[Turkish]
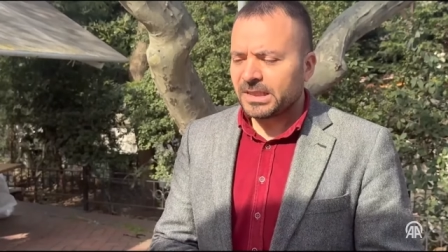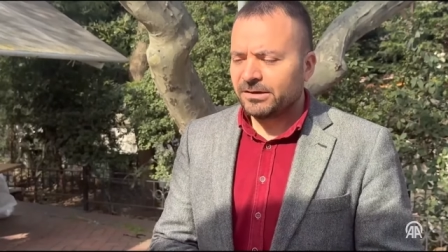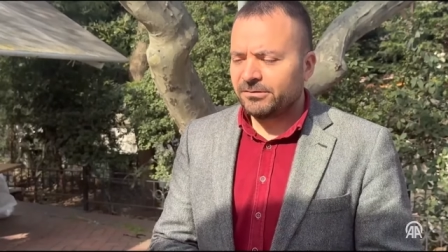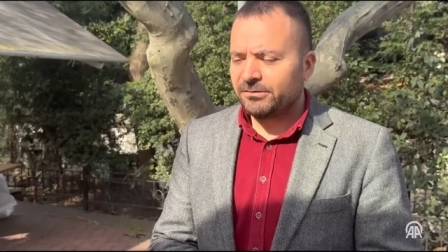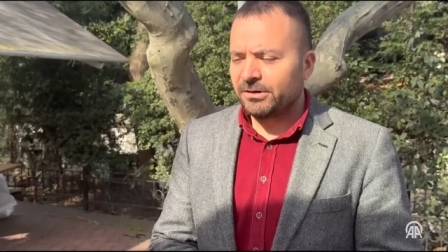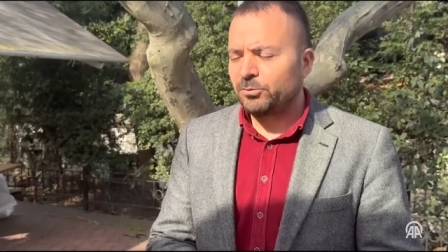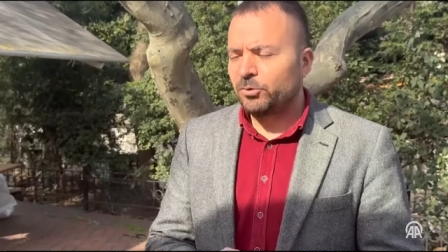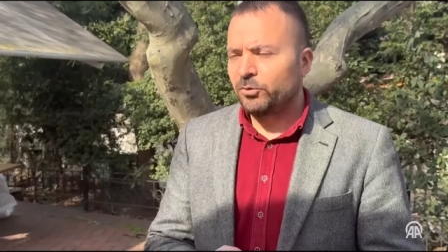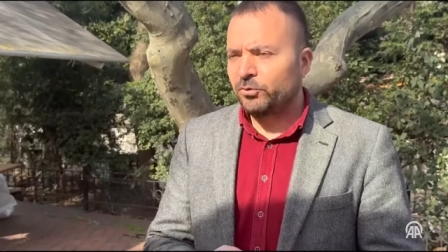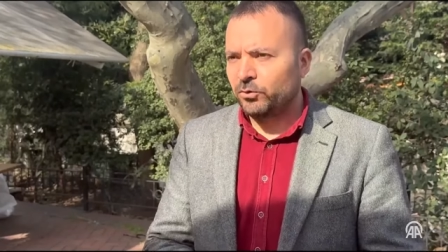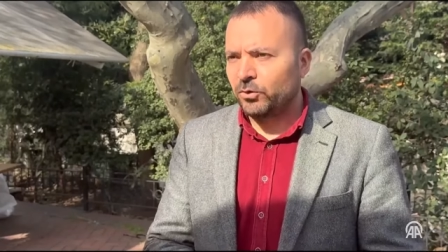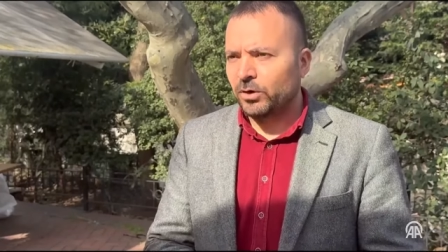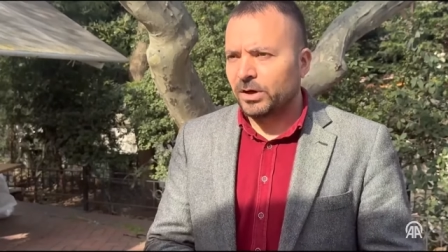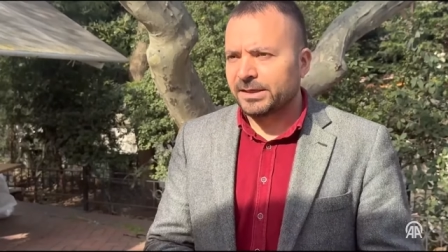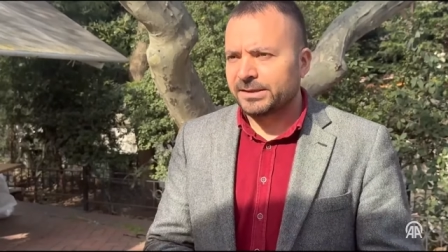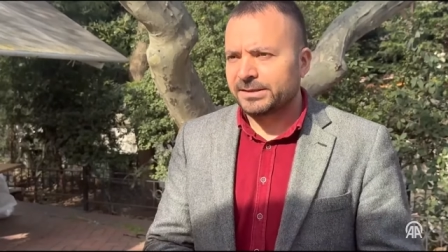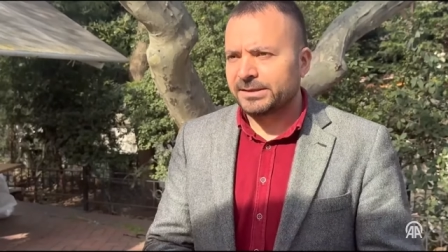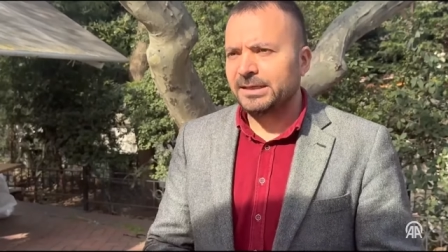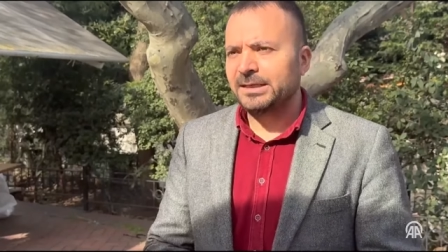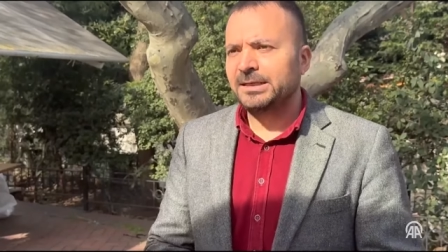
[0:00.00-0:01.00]
ve bu
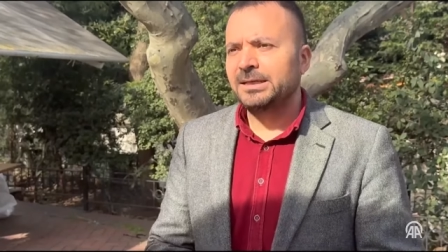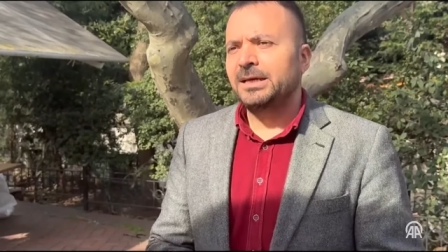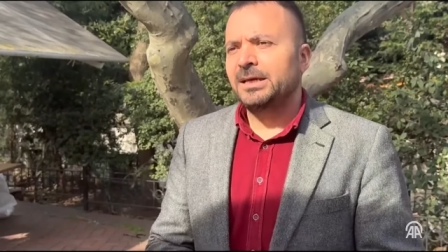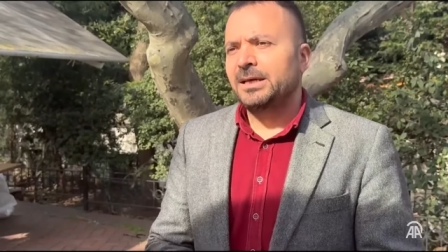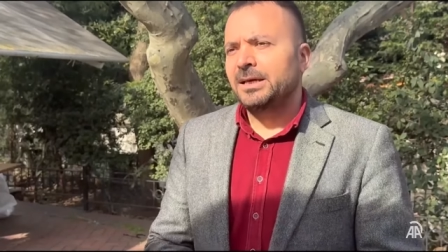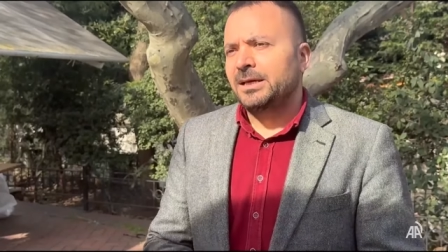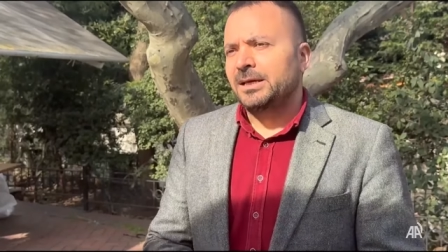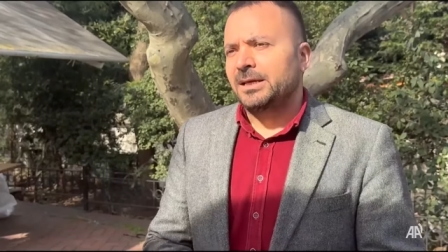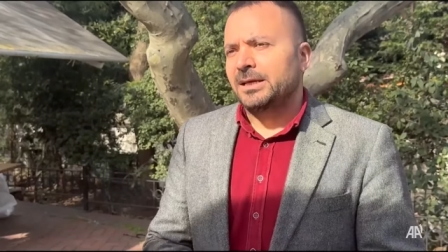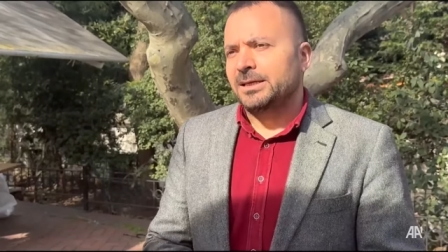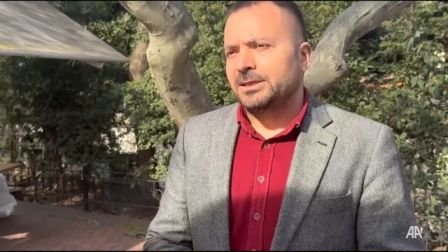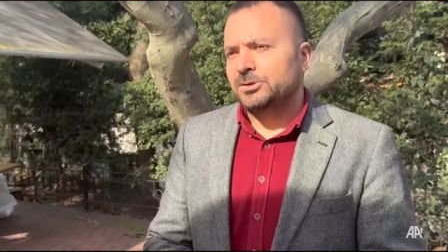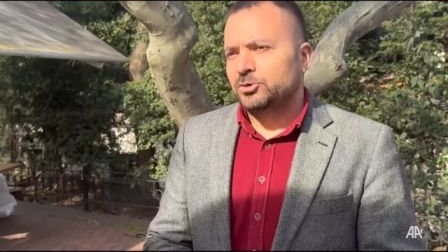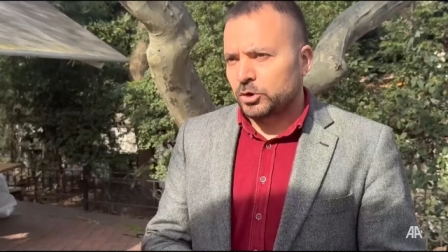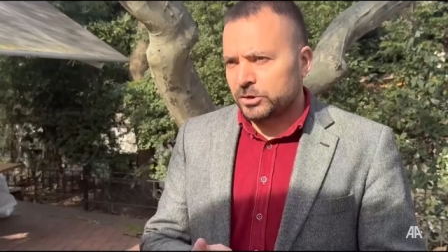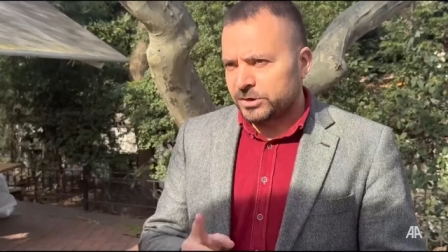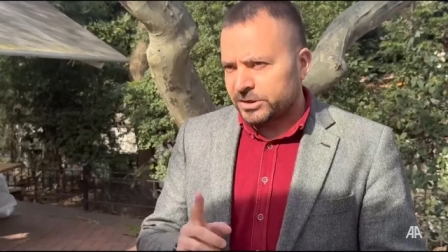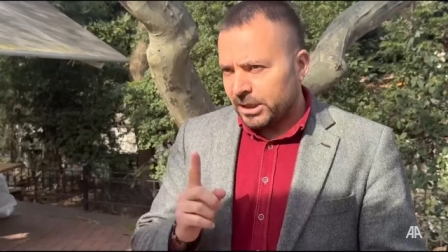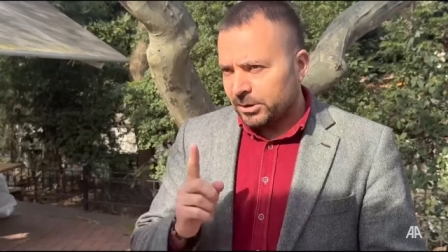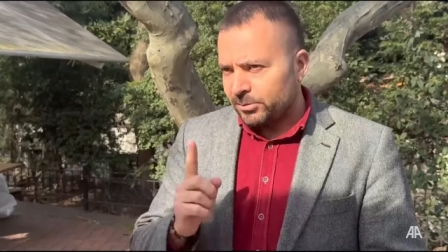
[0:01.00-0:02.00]
fuarda e,
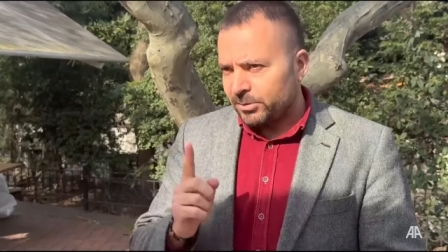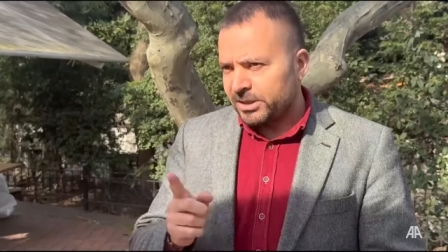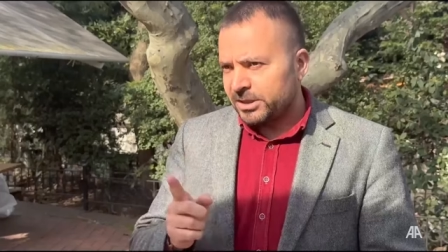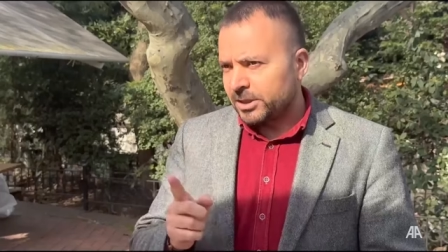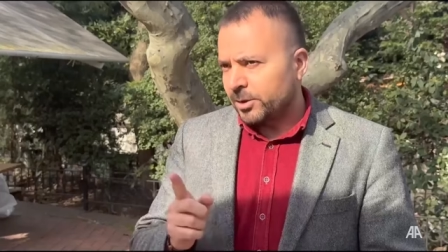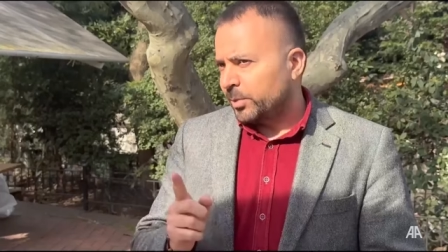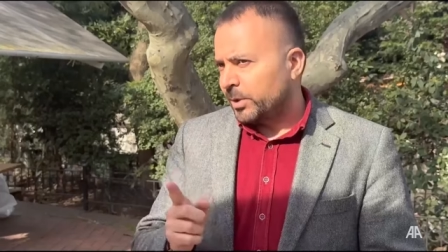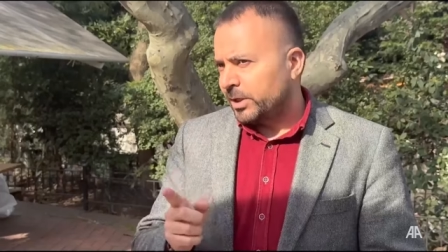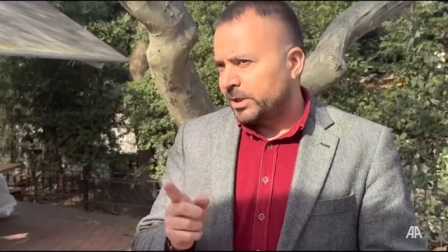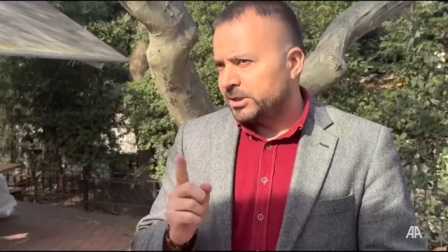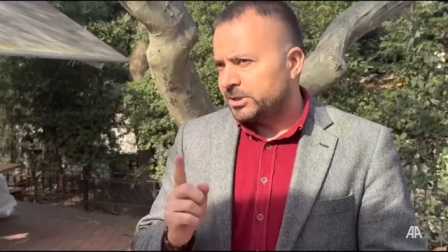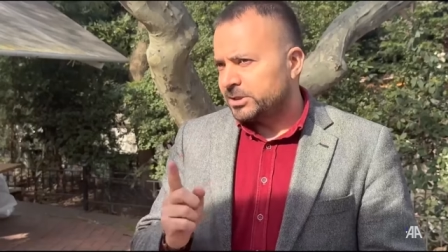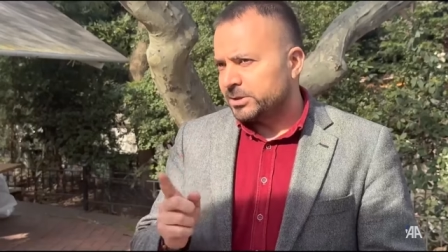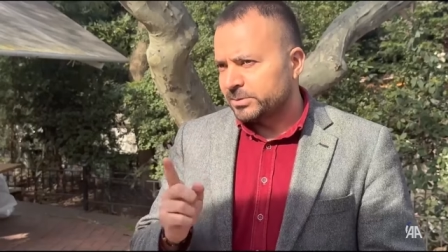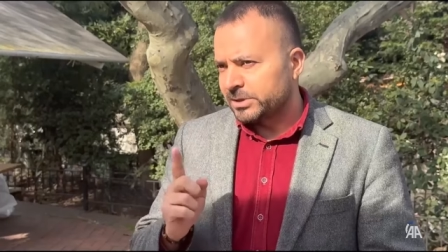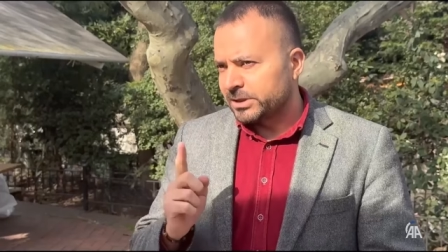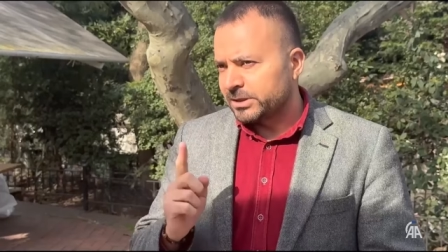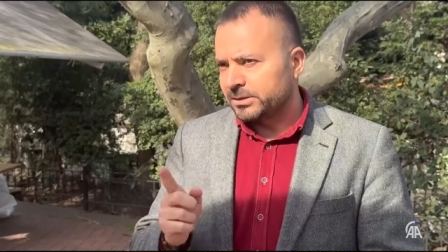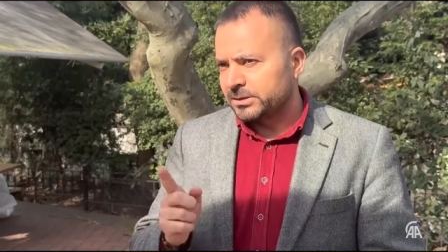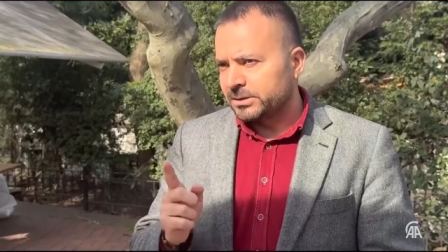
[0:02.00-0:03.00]
sosyal medya
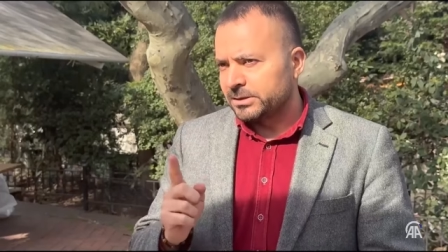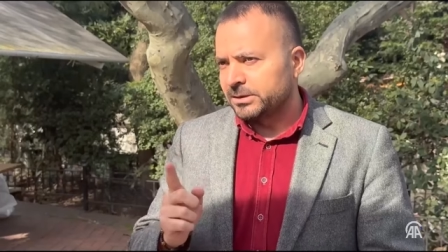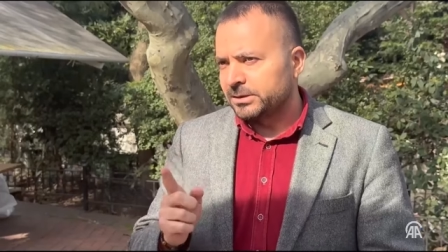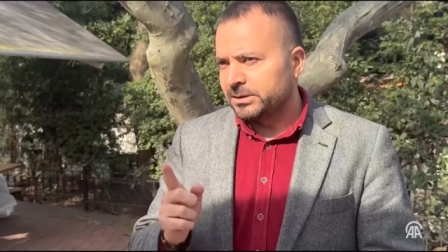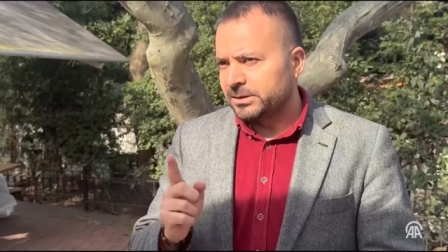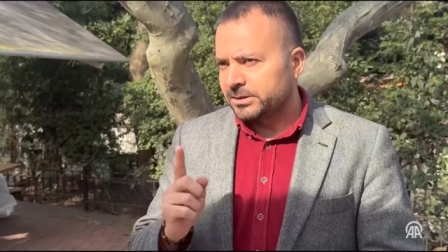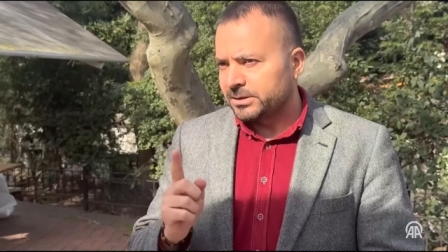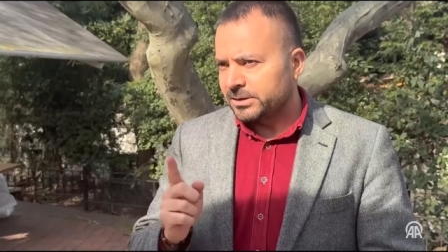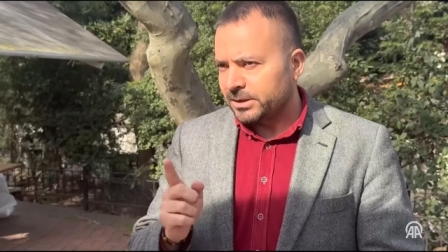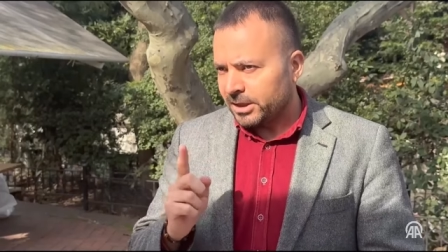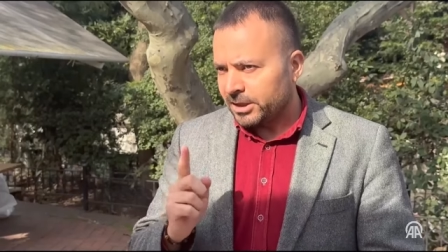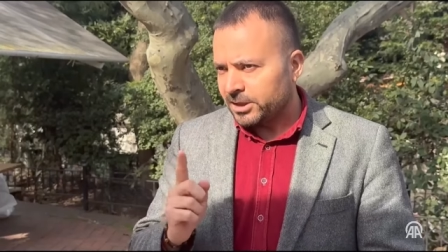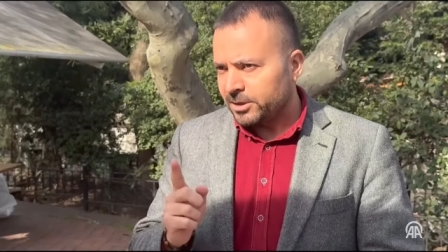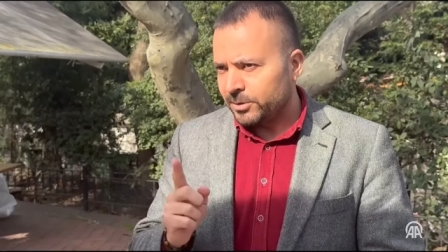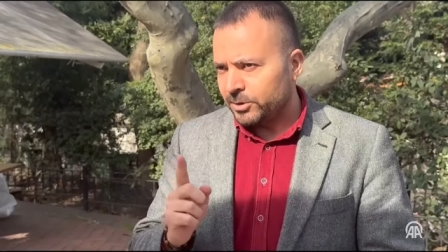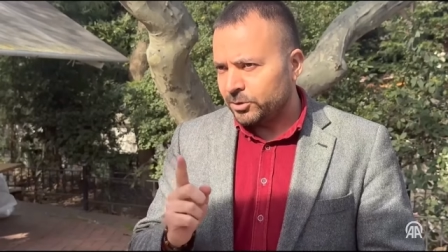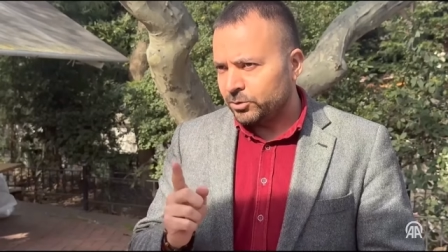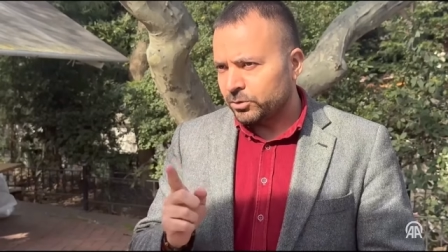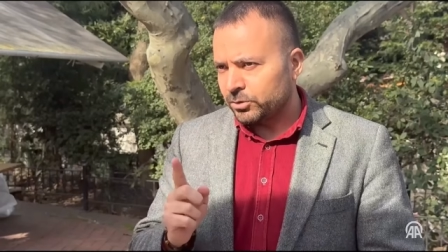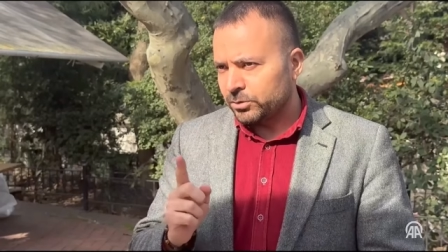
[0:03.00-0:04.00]
paylaşımlarını
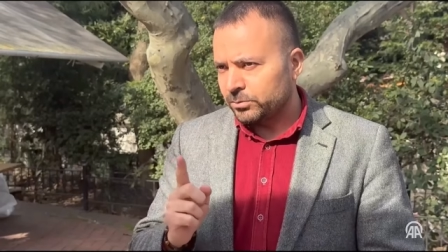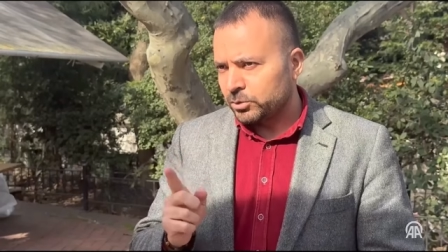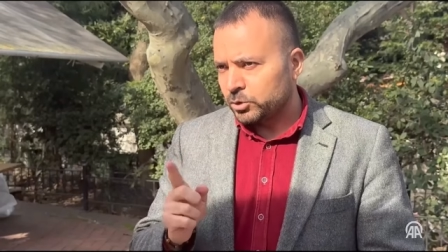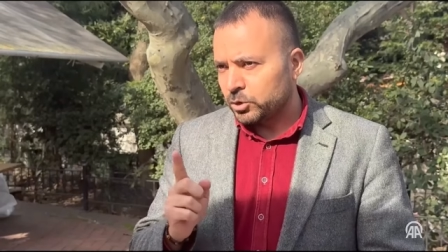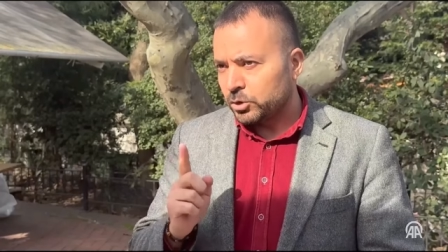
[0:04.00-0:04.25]
takip ediyorum.